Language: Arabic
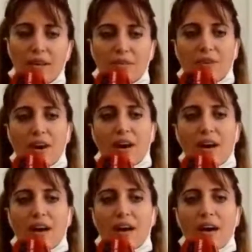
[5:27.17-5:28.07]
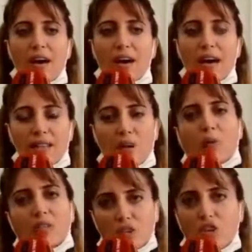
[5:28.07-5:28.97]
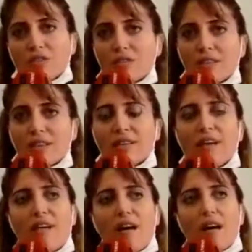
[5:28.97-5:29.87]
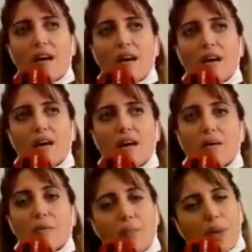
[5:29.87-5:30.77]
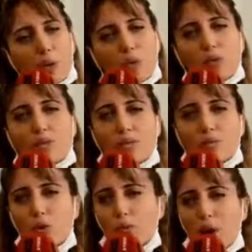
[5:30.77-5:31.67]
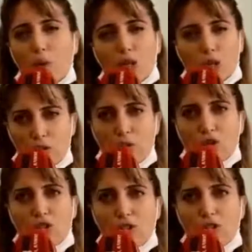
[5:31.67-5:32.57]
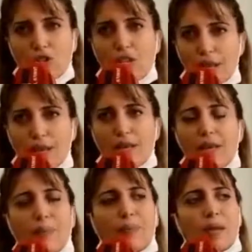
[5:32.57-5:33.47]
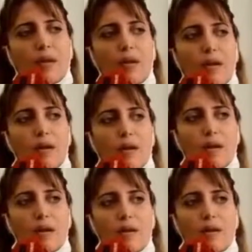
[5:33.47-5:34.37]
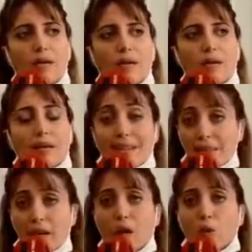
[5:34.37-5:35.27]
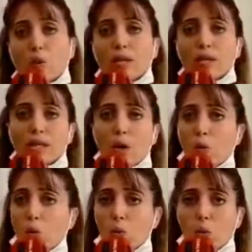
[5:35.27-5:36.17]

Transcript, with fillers: فهذا هو النشاط ديالنا آه بخصوص كل ما هو جنائي آه كندخلوا لانه